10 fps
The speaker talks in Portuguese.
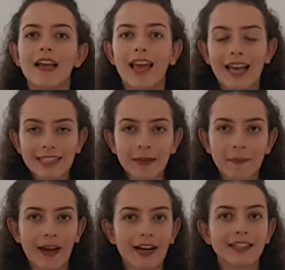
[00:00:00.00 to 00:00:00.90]
Essa
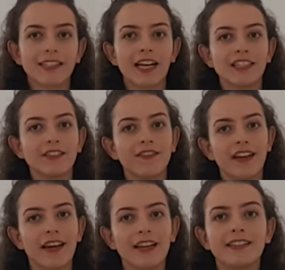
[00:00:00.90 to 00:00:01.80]
parte é
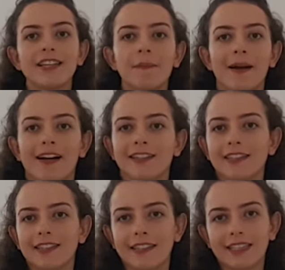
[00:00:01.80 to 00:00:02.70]
diferente da parte
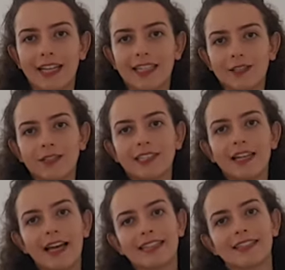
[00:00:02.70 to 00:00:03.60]
das instalações
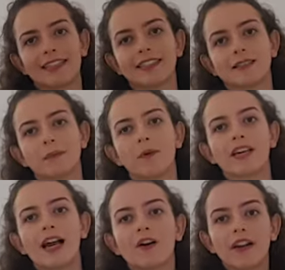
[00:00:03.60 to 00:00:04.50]
elétricas,
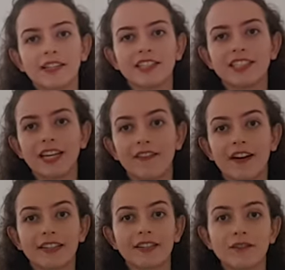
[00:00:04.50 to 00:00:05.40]
porque agora a gente está
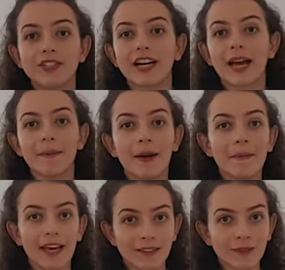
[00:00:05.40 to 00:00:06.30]
falando de
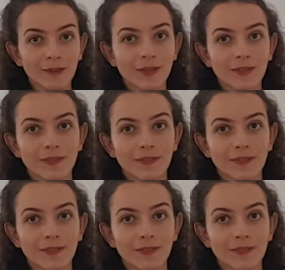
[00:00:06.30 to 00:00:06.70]
acabamentos.